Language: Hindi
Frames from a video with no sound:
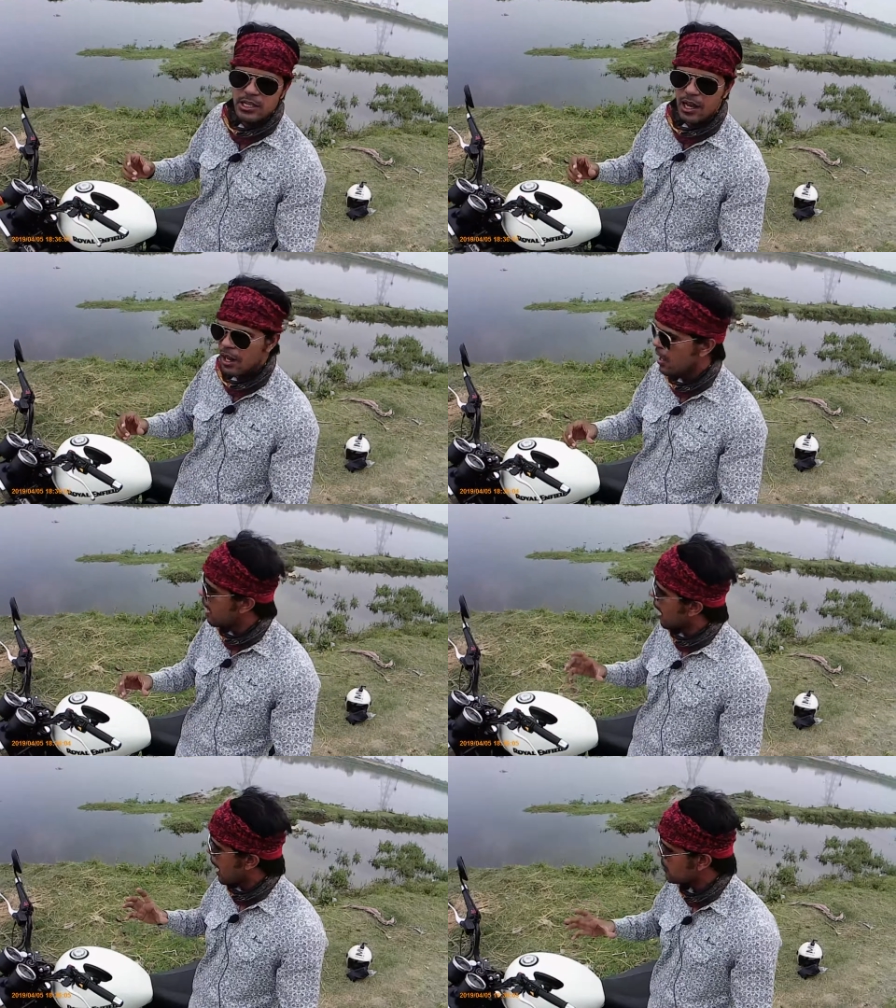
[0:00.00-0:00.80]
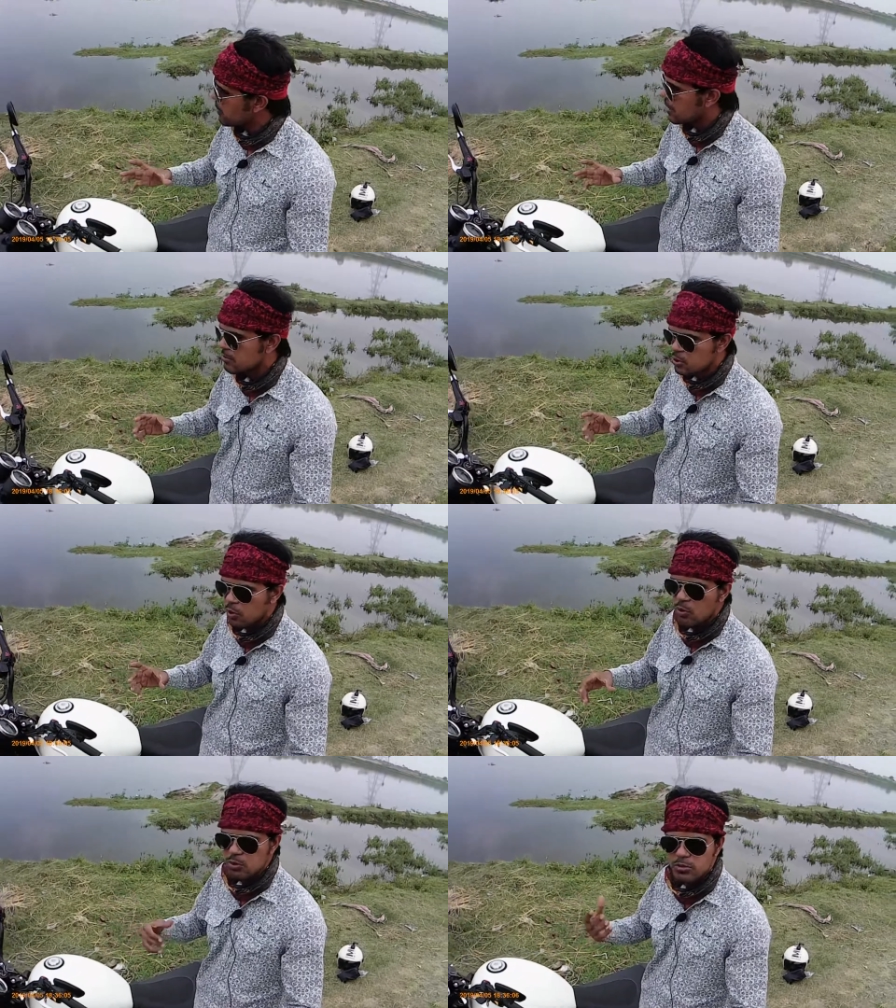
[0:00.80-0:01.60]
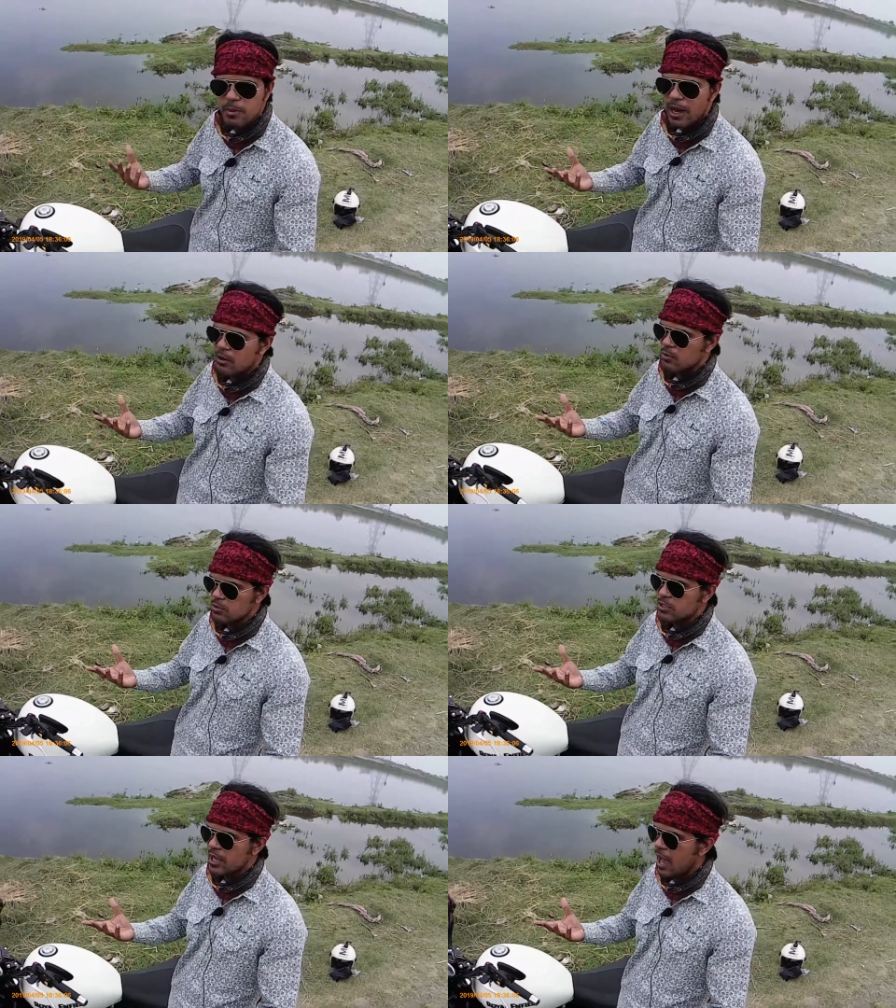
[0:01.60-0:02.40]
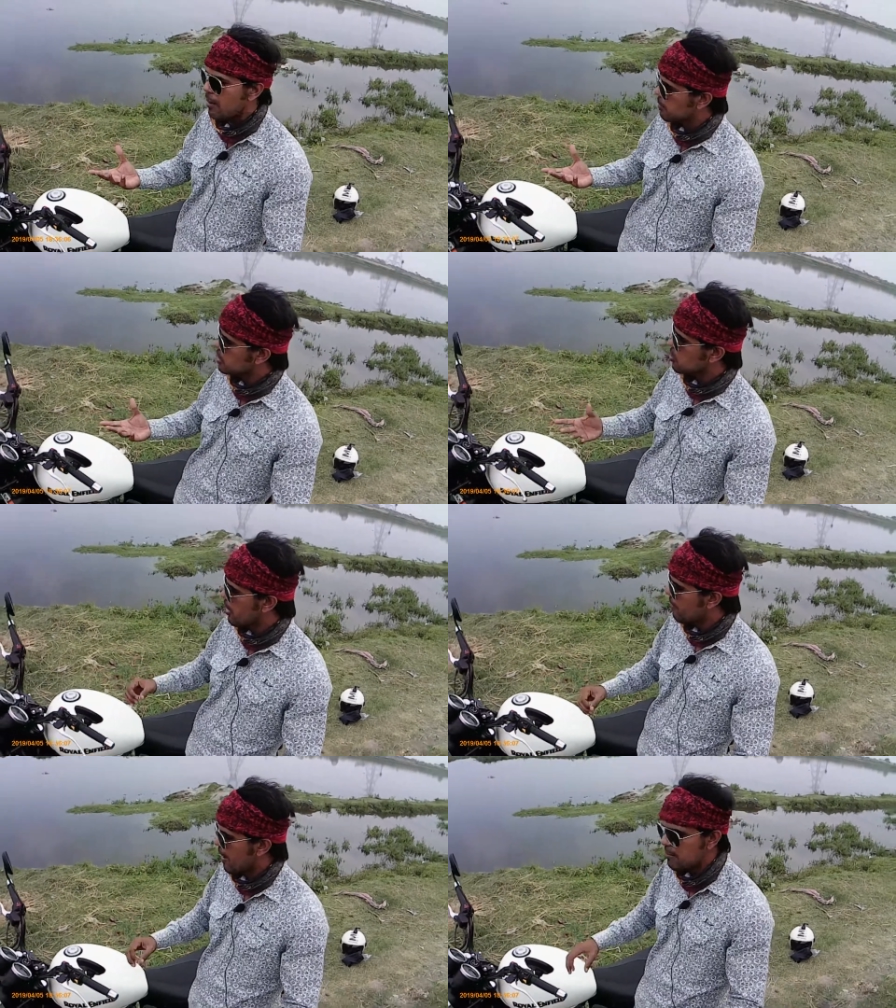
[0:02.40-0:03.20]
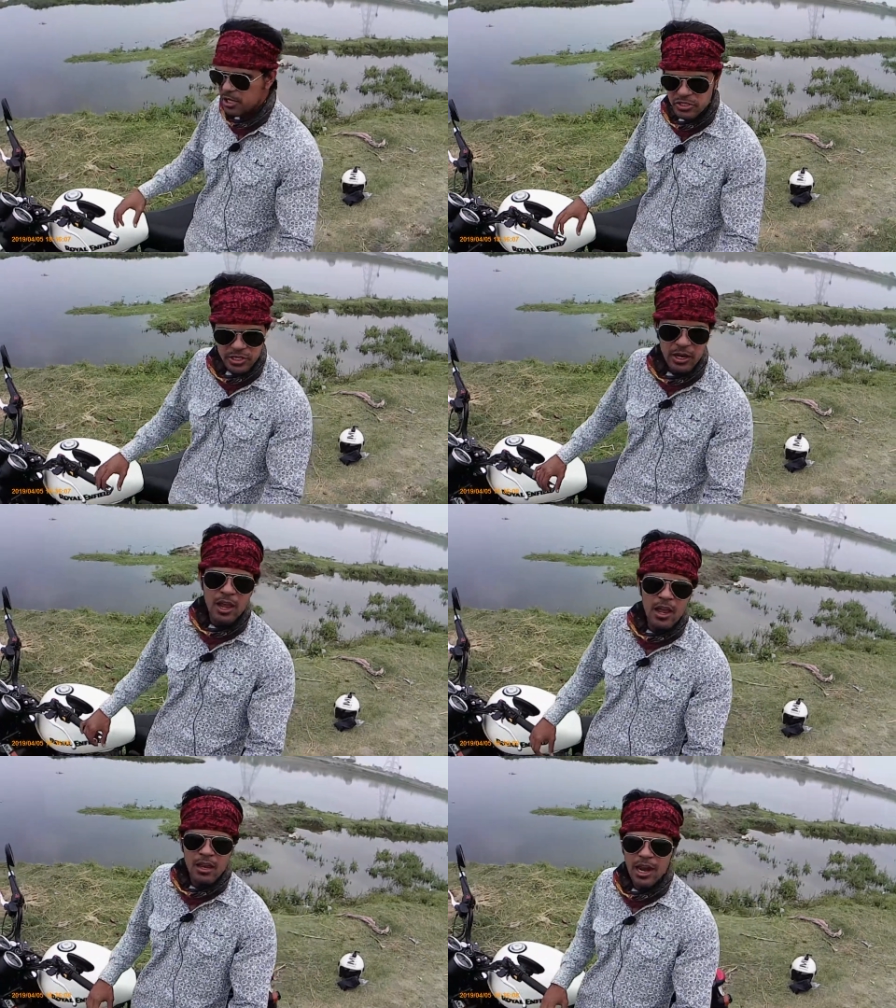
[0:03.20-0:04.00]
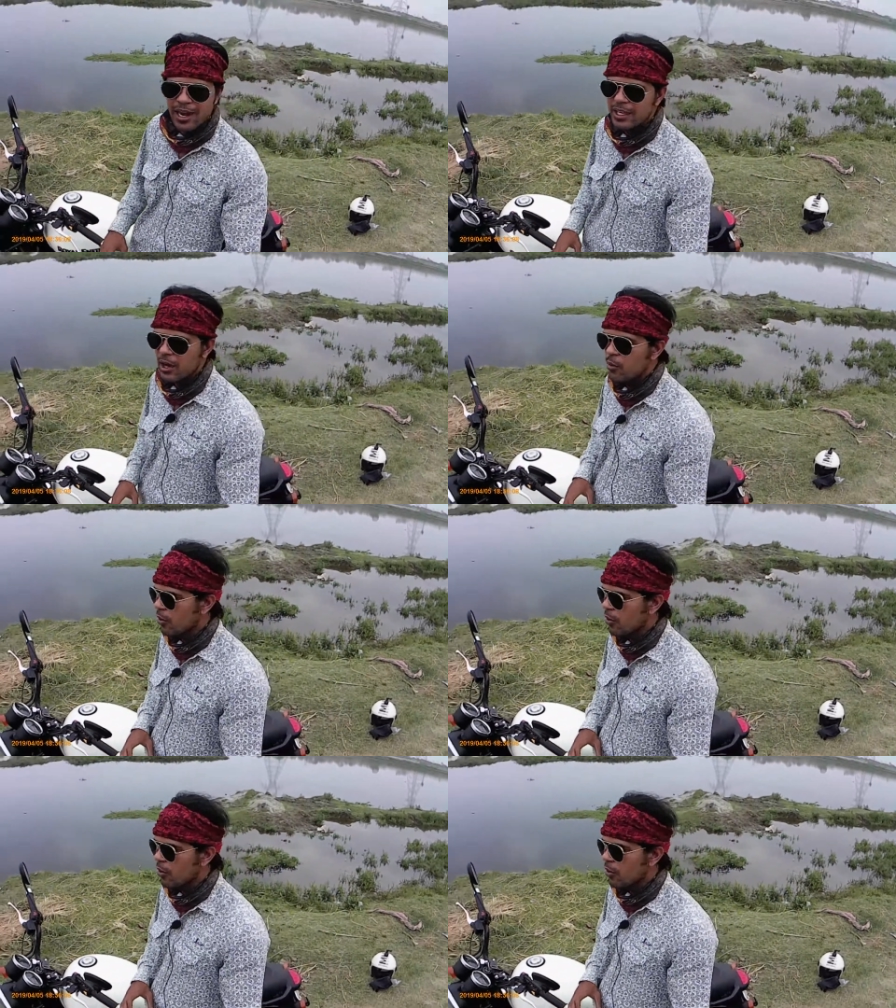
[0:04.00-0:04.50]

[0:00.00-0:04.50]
द आरपीएम सो उससे आपका जो है वाइब्रेशन गाड़ी का वो